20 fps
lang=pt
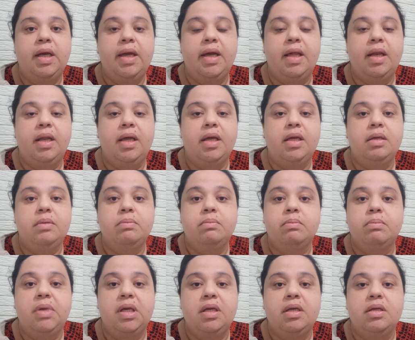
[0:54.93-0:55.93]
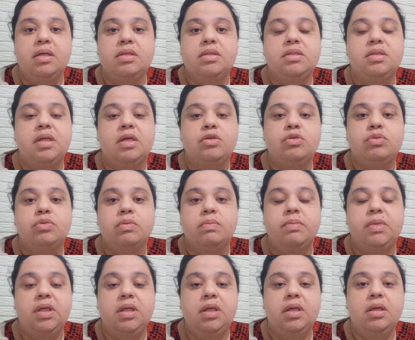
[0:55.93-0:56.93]
ela besta
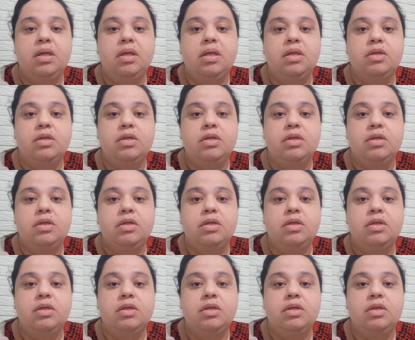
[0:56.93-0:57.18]
subir